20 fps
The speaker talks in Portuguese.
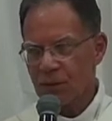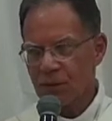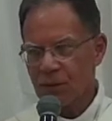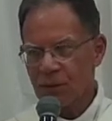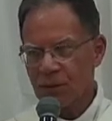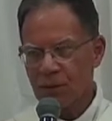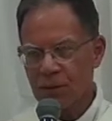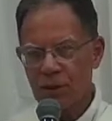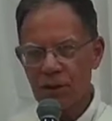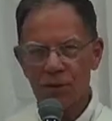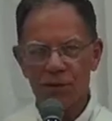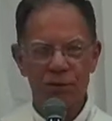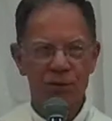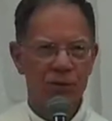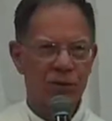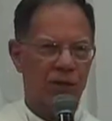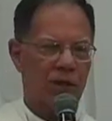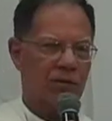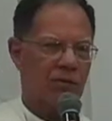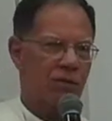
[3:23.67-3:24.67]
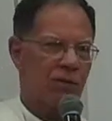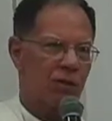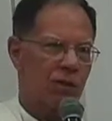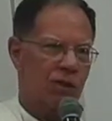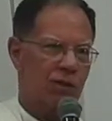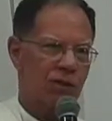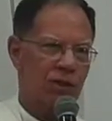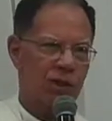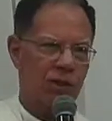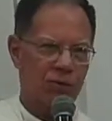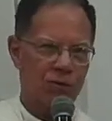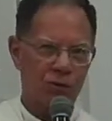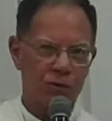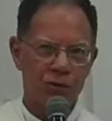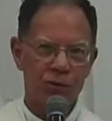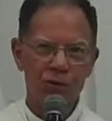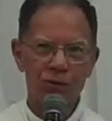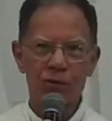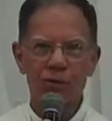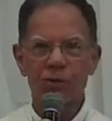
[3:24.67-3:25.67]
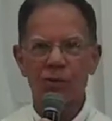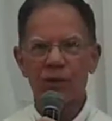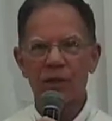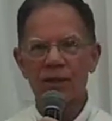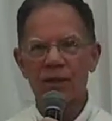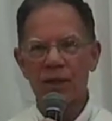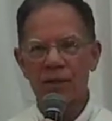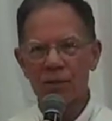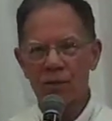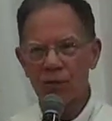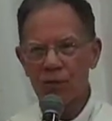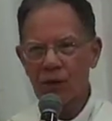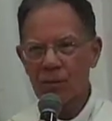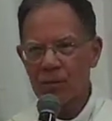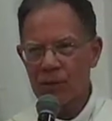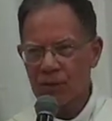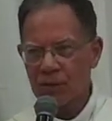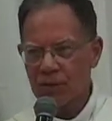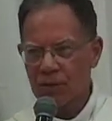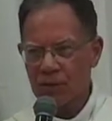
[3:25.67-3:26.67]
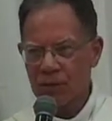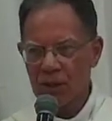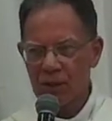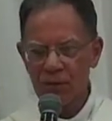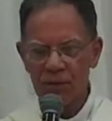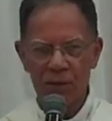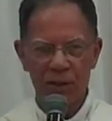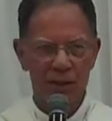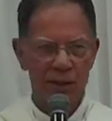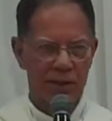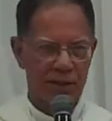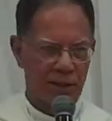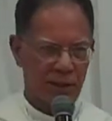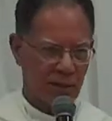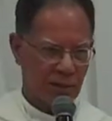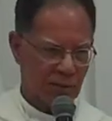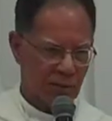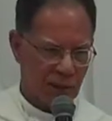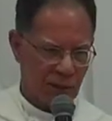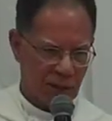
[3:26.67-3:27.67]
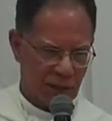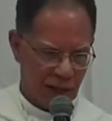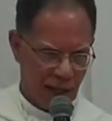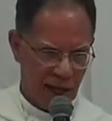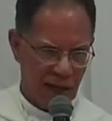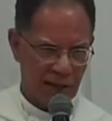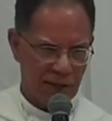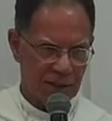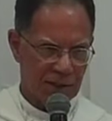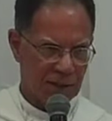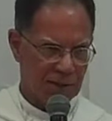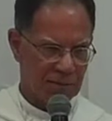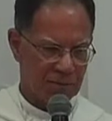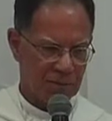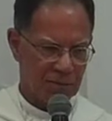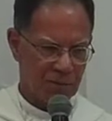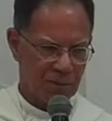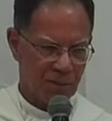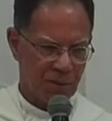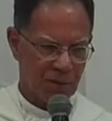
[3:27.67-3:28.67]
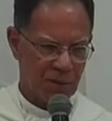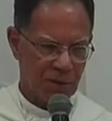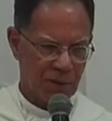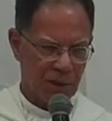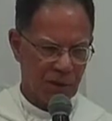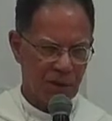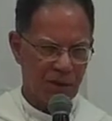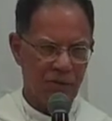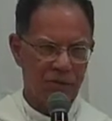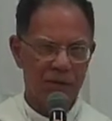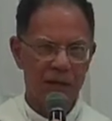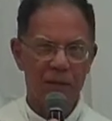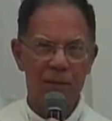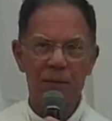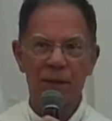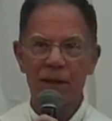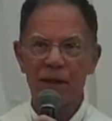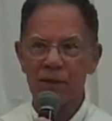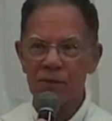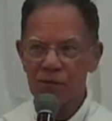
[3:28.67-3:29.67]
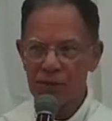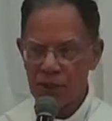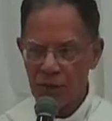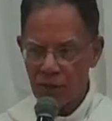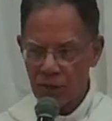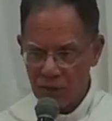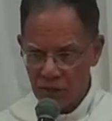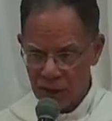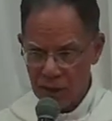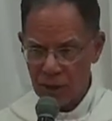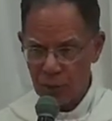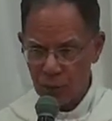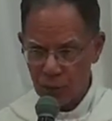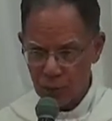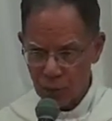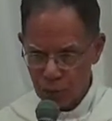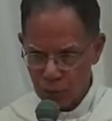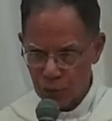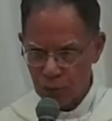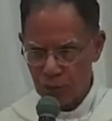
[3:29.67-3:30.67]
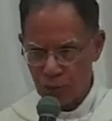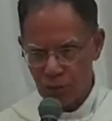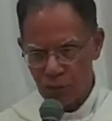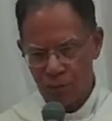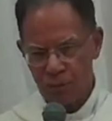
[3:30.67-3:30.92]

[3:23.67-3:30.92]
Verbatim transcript: Deus enviou Jesus com uma missão determinada. Ele veio para salvar o mundo.